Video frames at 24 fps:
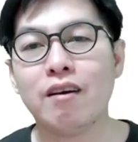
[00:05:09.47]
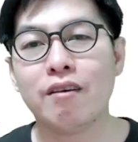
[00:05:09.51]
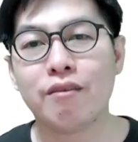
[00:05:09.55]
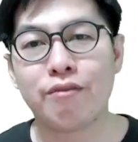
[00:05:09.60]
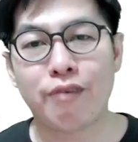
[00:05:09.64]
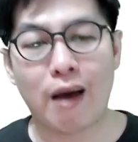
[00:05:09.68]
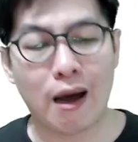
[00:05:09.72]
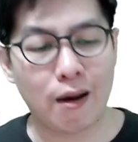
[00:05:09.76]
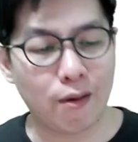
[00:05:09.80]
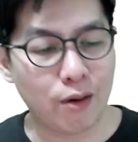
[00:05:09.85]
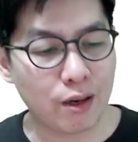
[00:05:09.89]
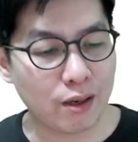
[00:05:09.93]

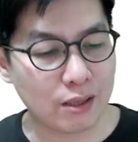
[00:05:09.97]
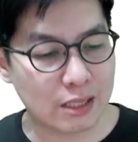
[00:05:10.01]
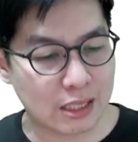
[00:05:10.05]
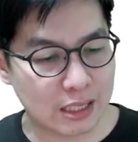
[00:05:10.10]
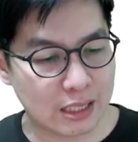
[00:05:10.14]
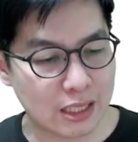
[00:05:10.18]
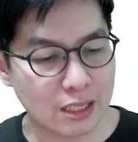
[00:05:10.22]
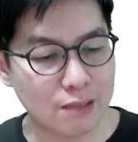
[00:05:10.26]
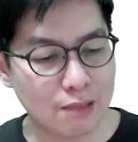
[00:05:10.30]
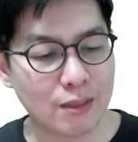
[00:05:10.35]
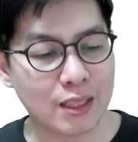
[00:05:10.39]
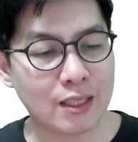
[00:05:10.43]
反而会有
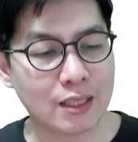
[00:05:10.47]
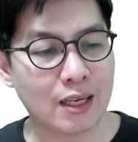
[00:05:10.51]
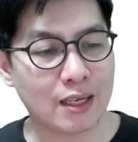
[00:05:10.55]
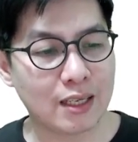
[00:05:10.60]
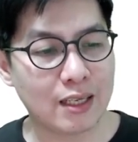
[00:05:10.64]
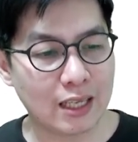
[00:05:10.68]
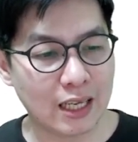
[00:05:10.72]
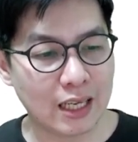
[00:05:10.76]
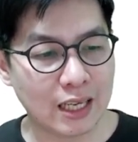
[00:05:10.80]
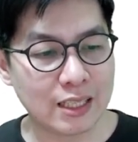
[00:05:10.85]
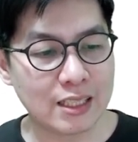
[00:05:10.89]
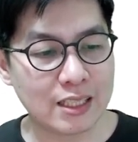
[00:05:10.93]
致命的
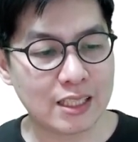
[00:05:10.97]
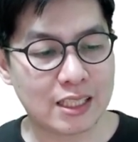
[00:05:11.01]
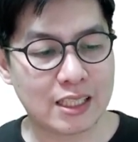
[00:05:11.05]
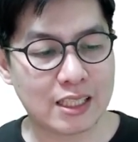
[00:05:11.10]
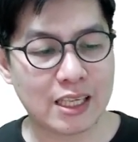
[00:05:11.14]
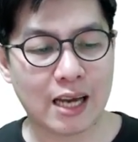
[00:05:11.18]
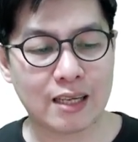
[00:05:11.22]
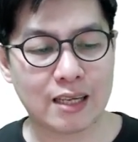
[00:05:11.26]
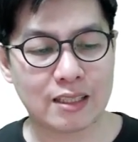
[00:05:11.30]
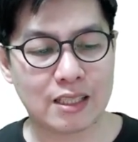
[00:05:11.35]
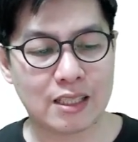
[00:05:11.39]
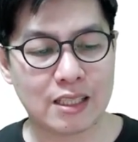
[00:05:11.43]
影
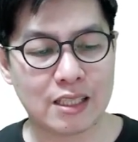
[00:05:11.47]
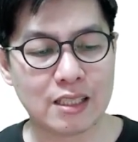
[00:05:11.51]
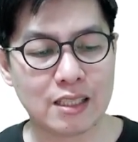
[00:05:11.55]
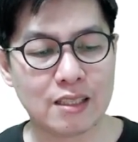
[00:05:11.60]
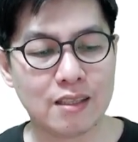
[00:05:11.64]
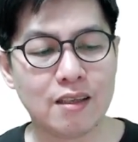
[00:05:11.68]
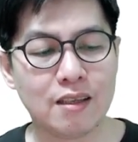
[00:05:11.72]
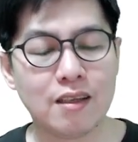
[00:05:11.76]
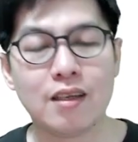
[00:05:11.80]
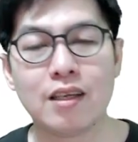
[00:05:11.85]
响性。